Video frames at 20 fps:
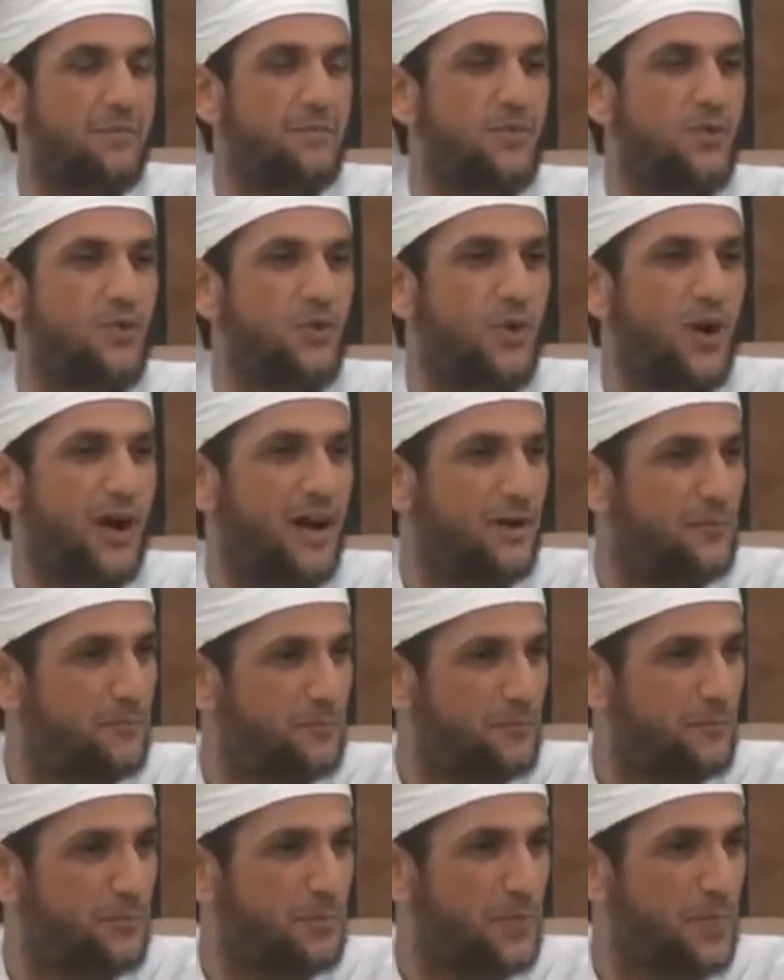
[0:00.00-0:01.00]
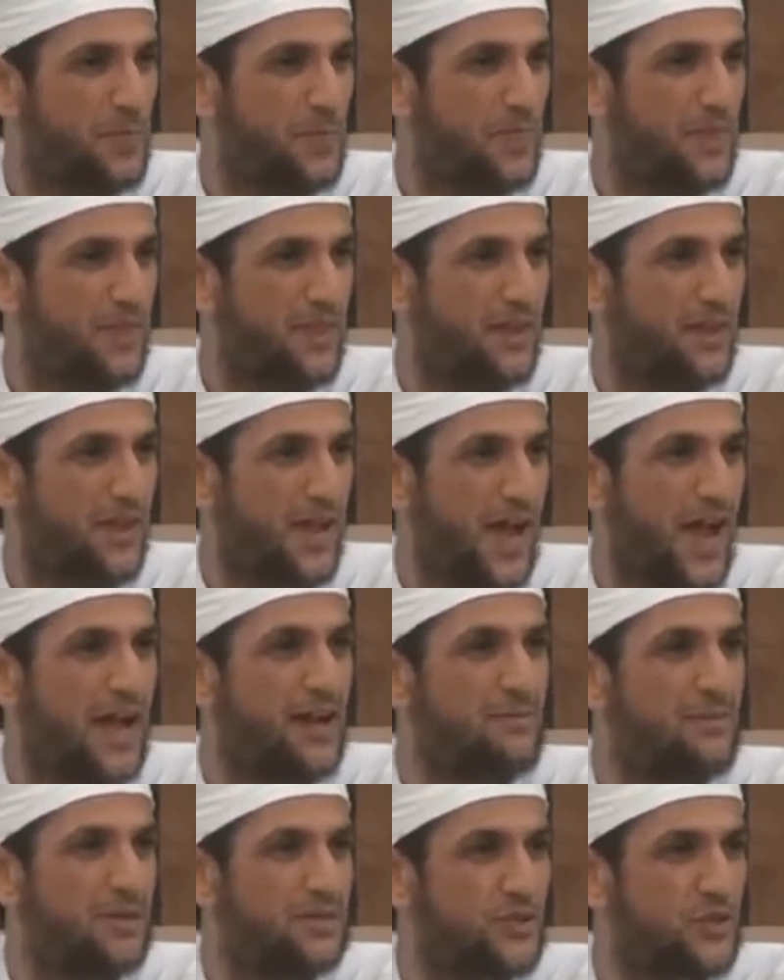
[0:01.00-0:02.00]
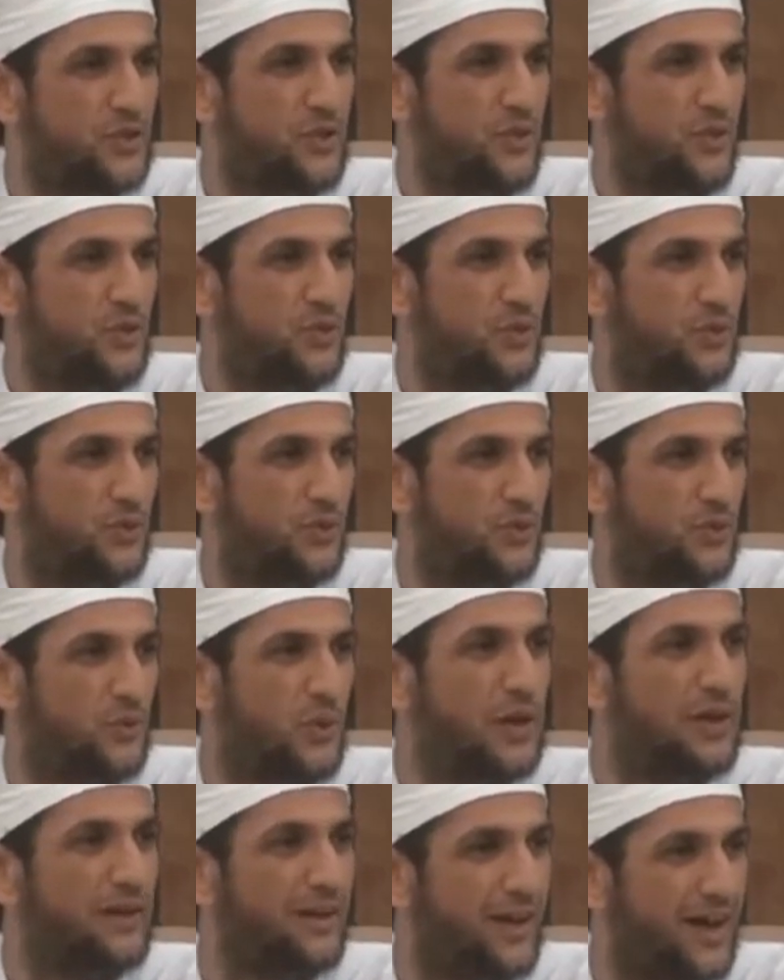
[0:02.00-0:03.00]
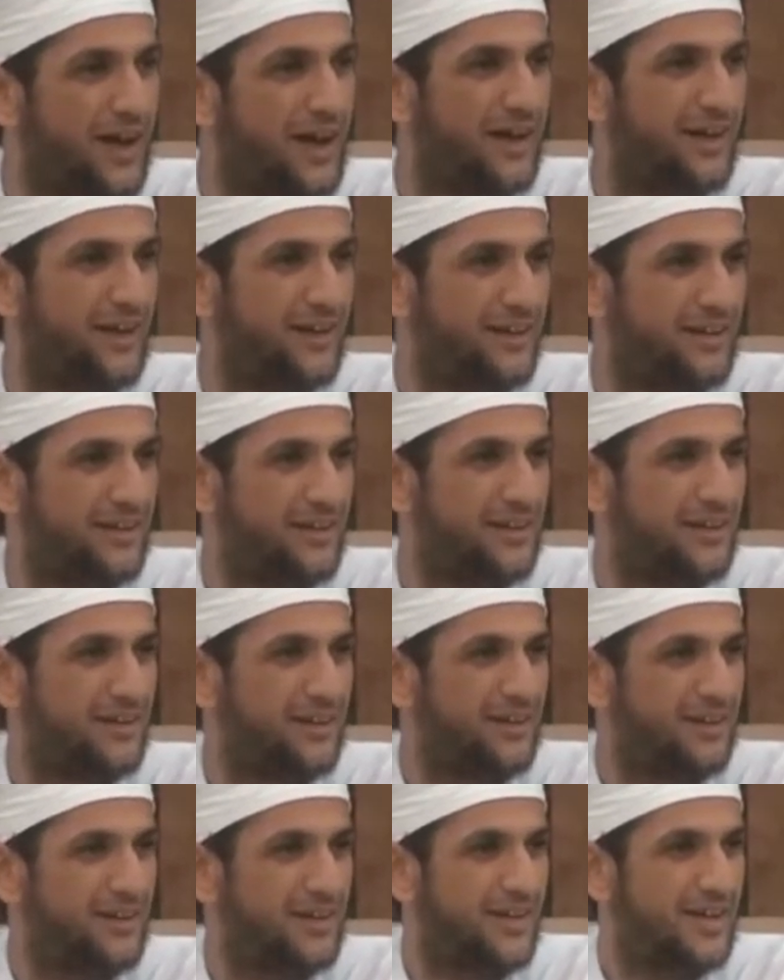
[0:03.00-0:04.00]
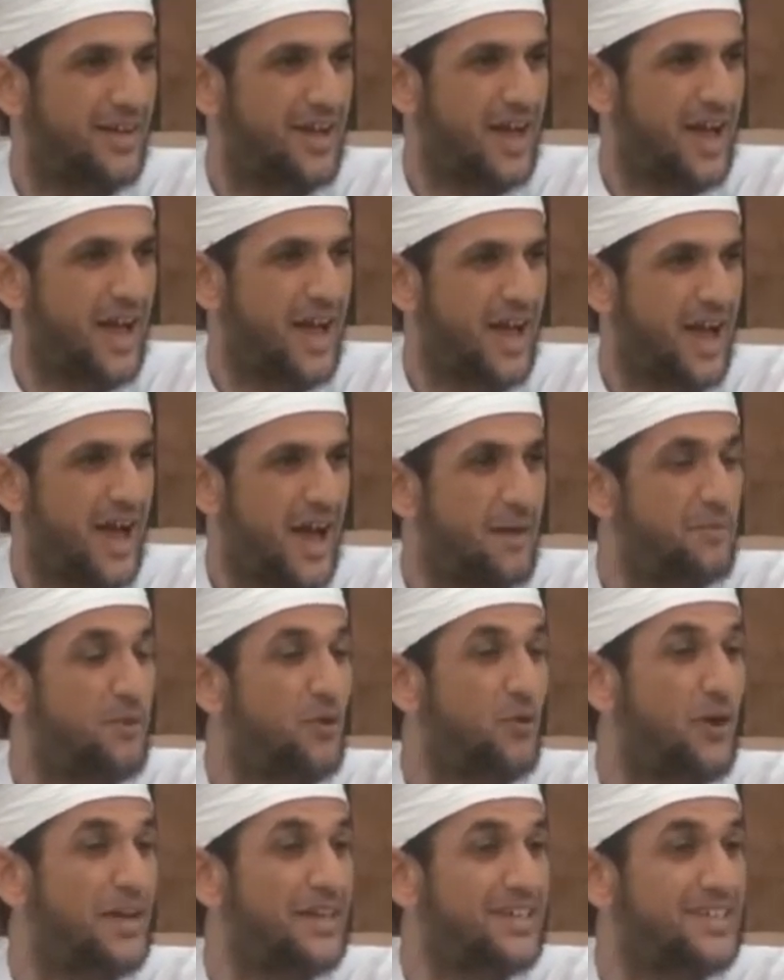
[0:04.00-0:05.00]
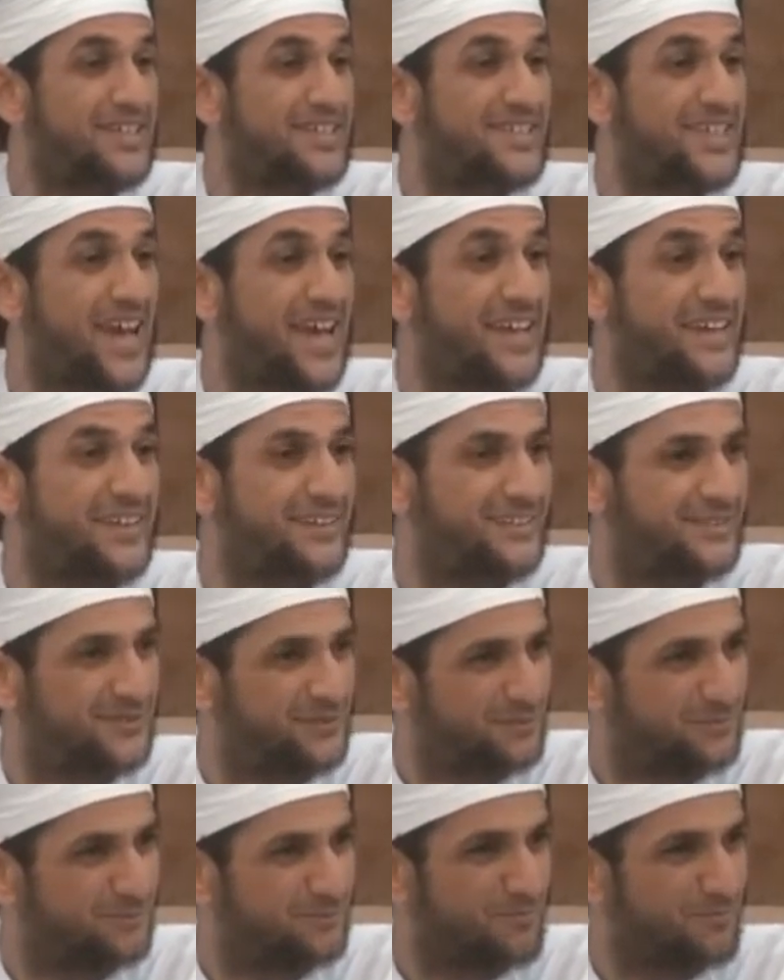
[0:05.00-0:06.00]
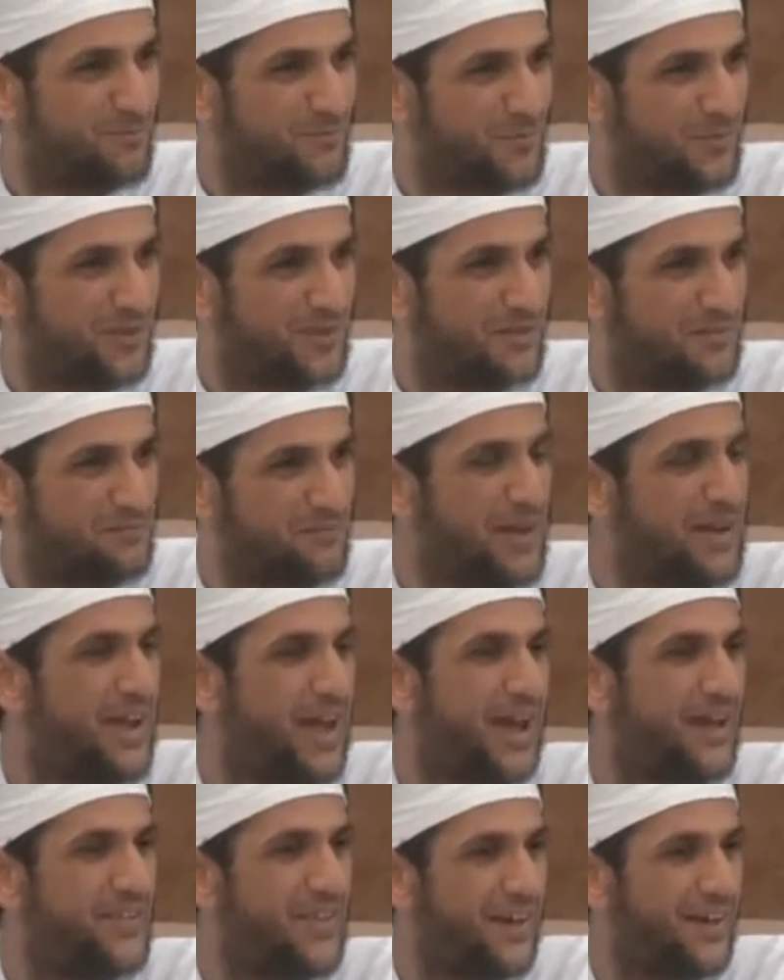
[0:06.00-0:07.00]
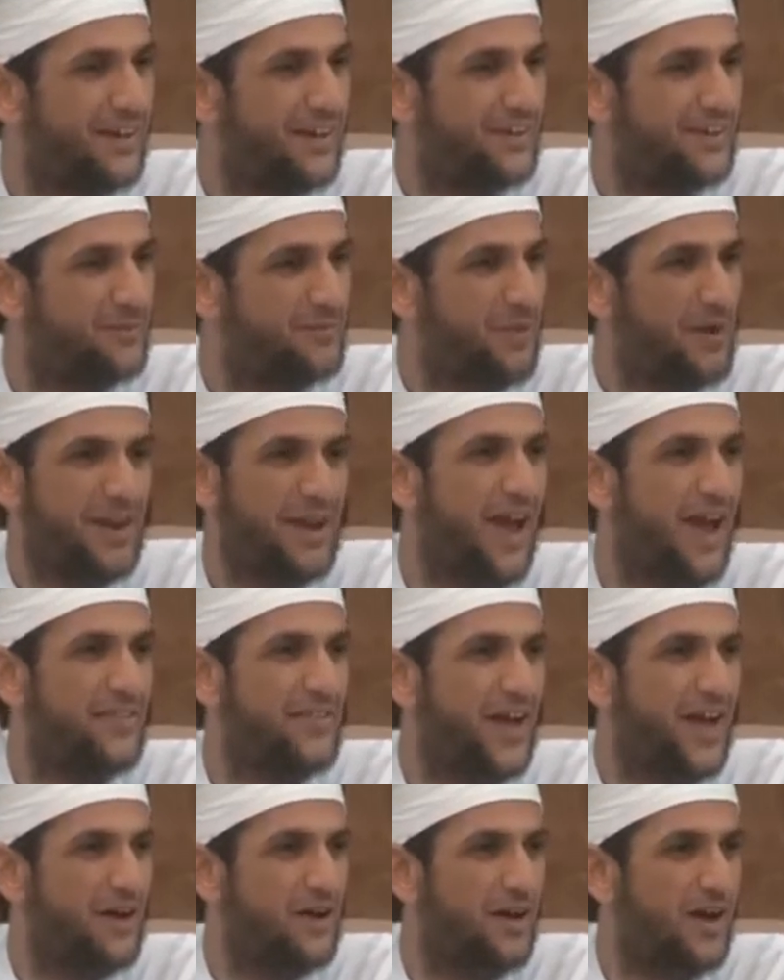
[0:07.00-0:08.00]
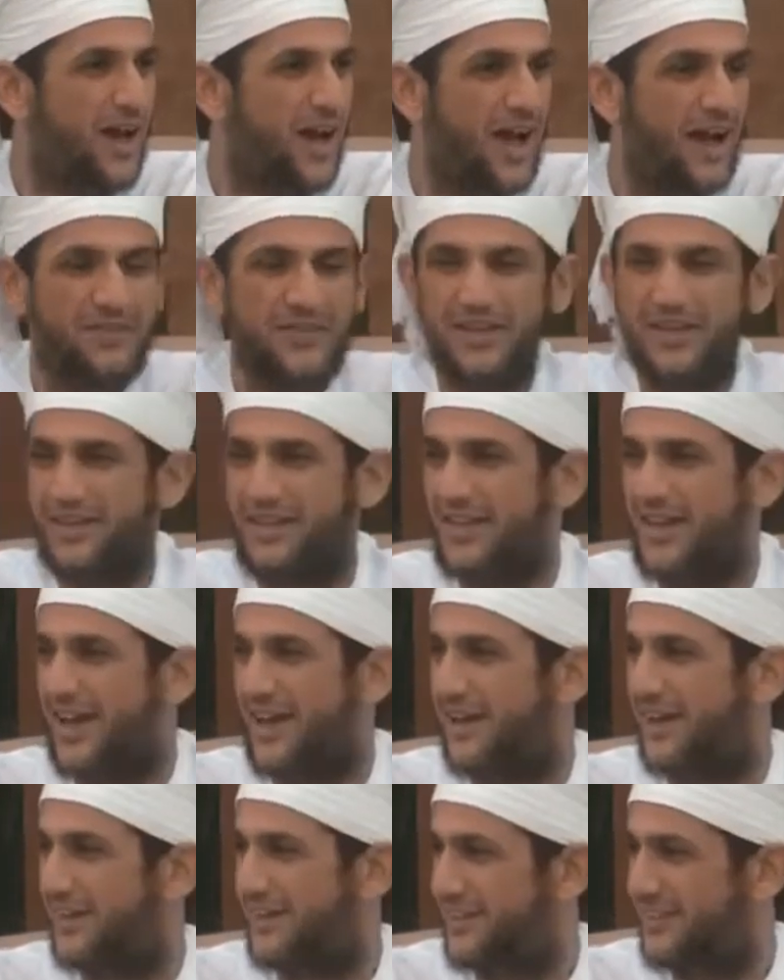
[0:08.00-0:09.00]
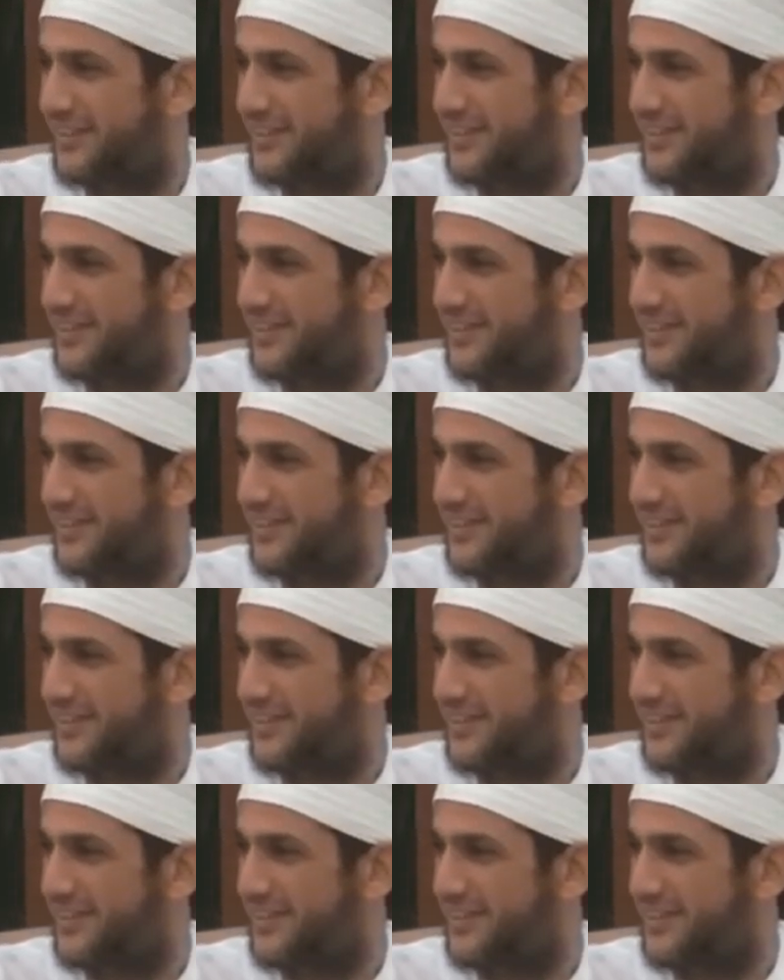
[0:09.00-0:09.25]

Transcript: أم هو المسيح والله؟ أم هو الإنسان؟ من هذا؟ من هذا هذا الإله؟